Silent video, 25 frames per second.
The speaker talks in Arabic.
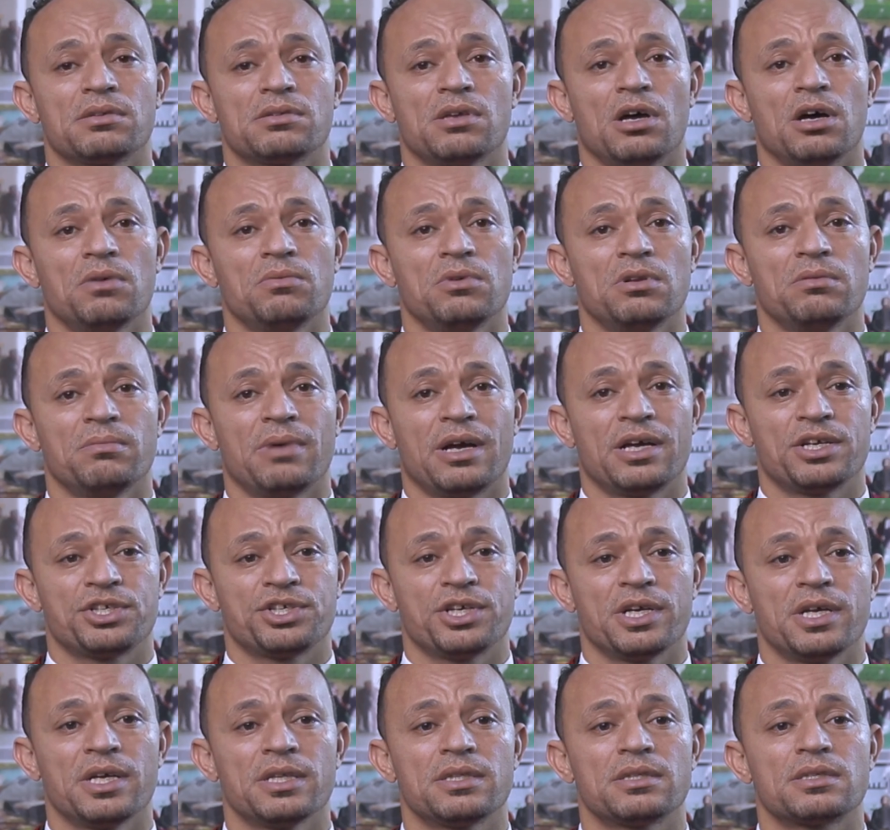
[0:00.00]
أصحاب
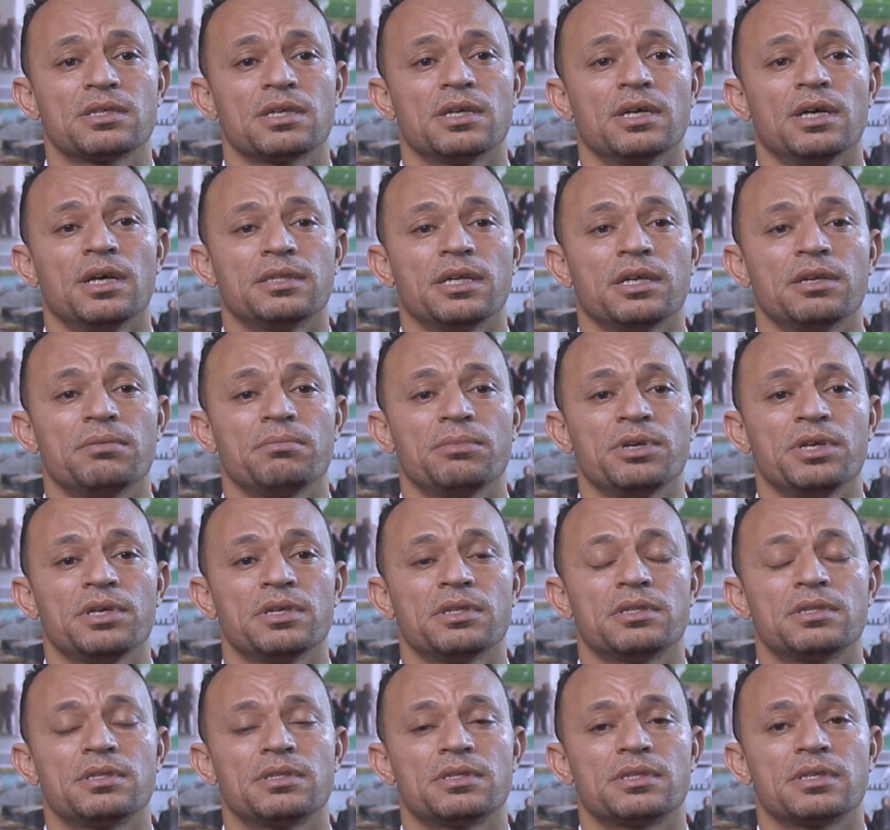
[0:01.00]
المعاشات
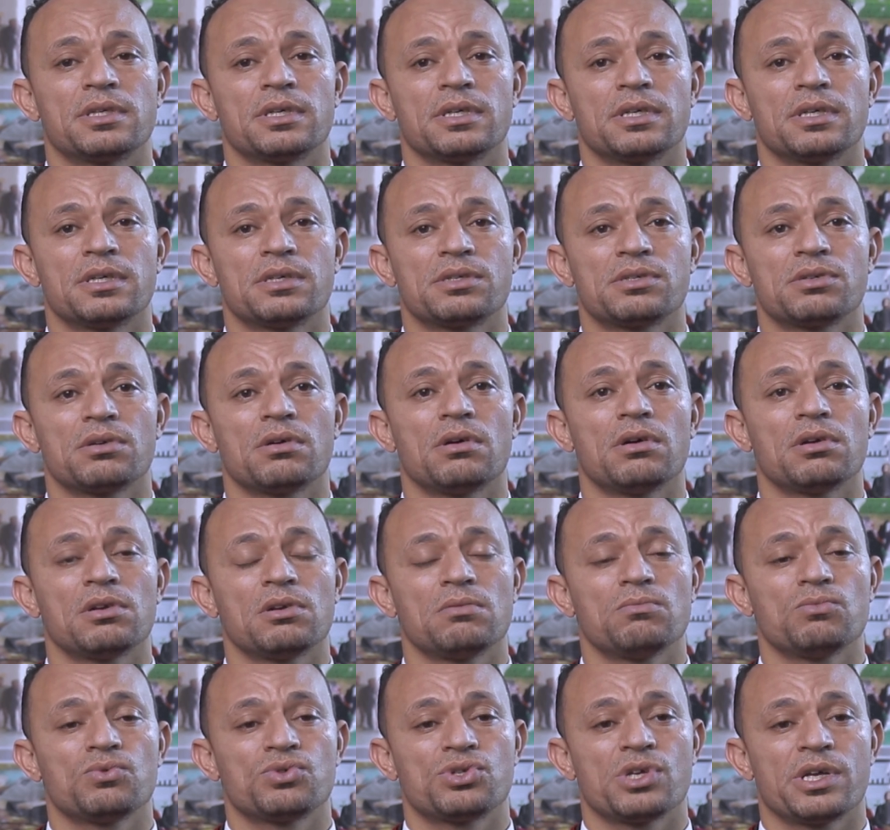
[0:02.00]
تنمية صغار
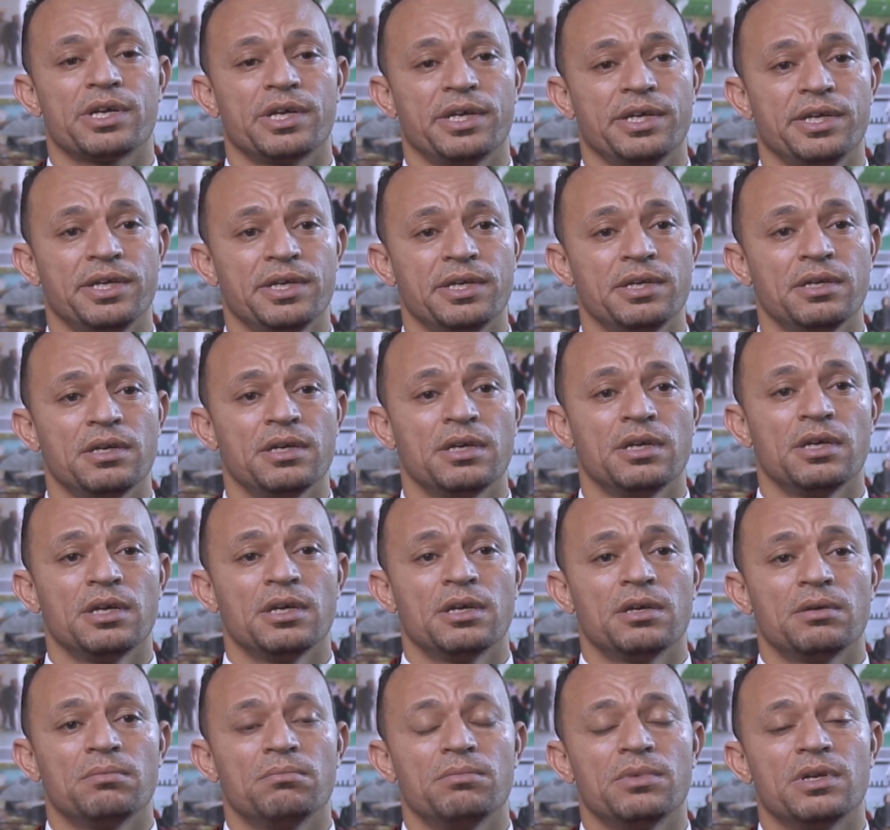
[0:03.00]
المزارعين
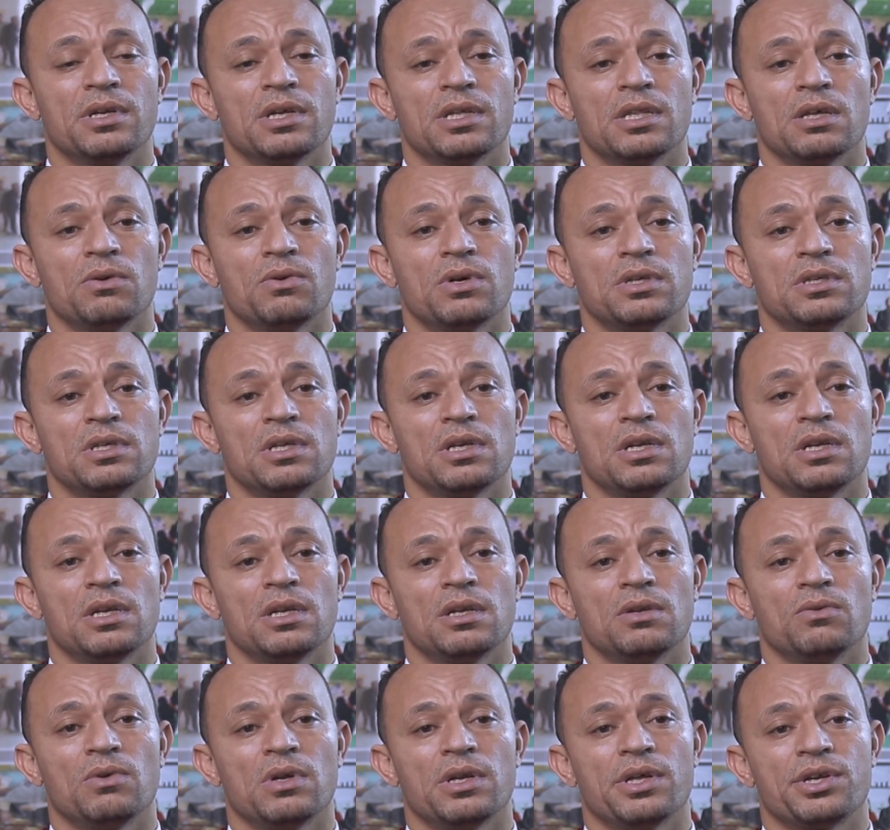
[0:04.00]
بالندوات
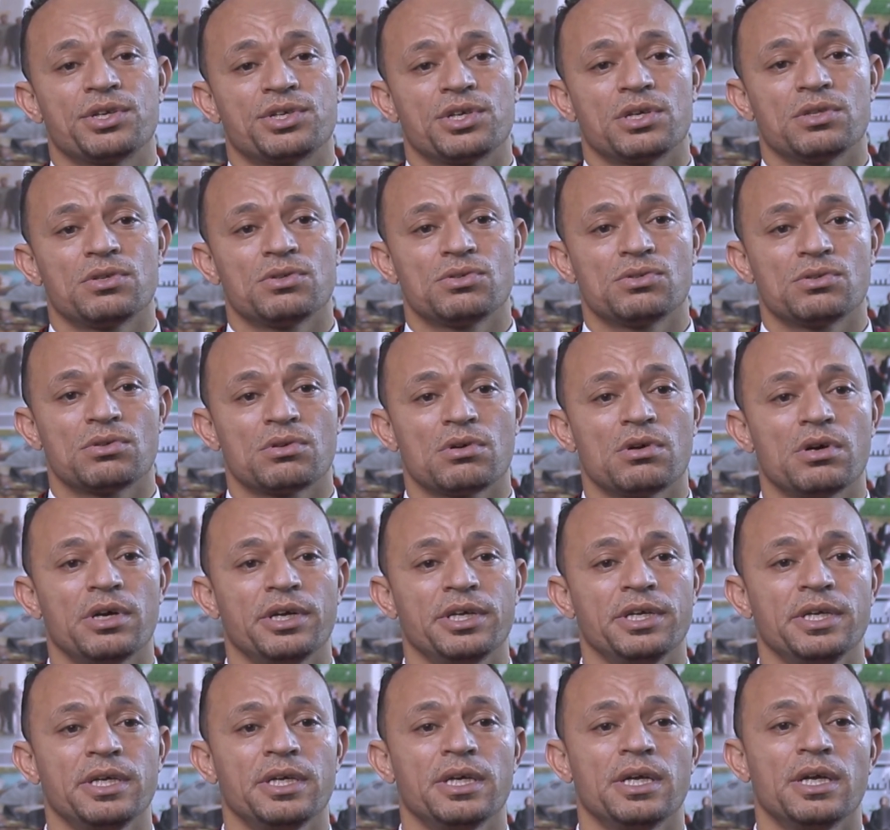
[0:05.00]
والإرشاد
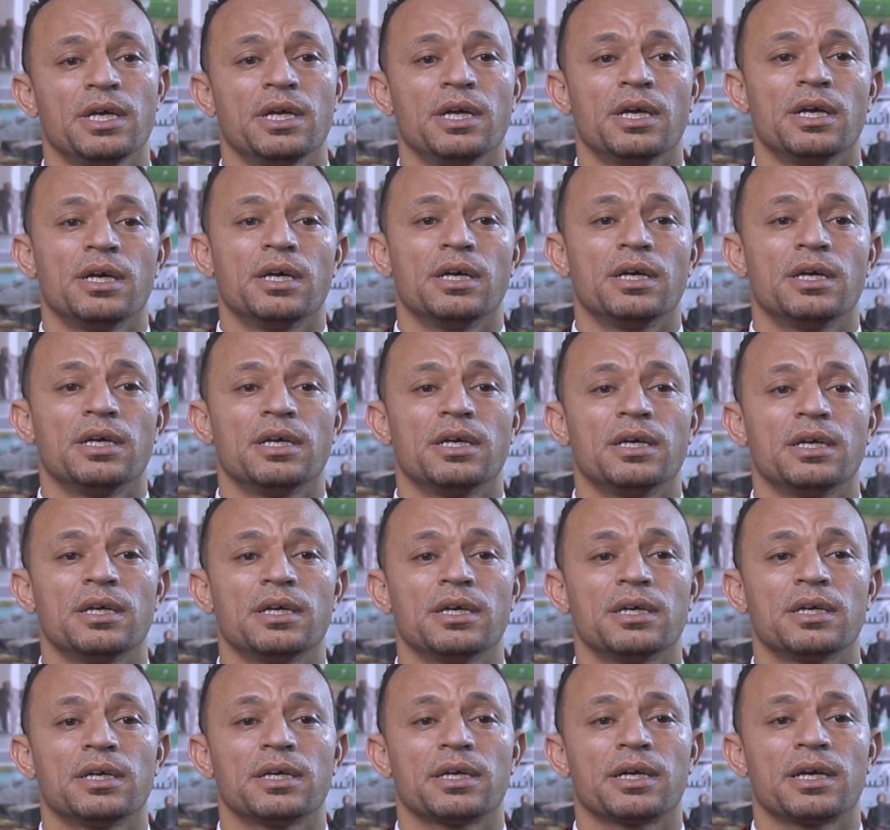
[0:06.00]
الزراعي
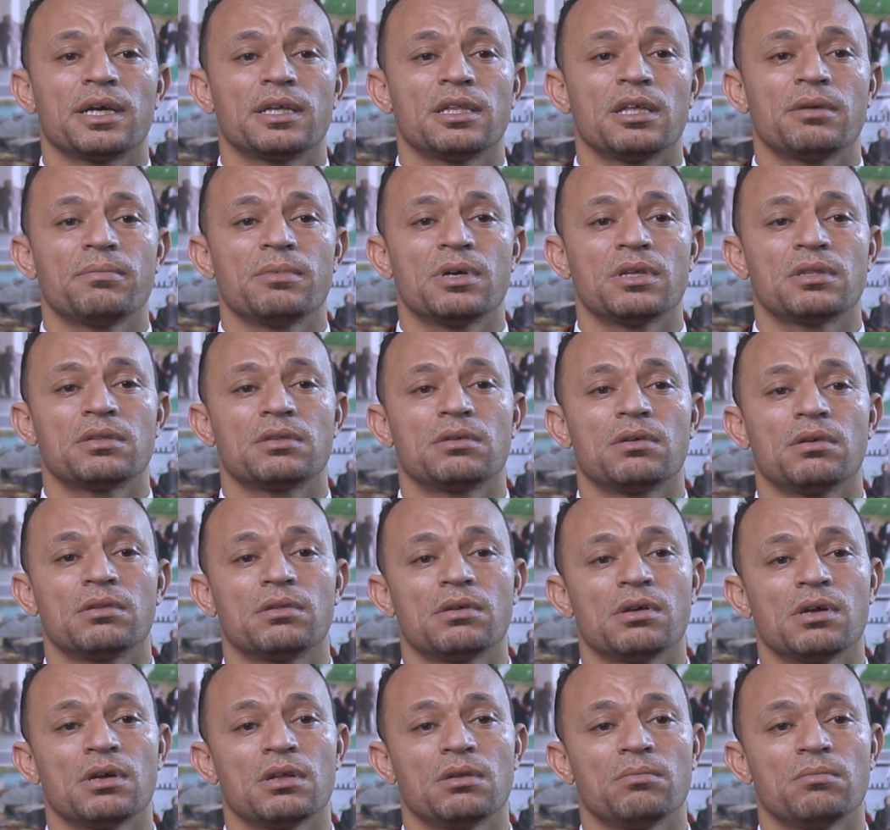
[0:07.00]
خدمات قضايا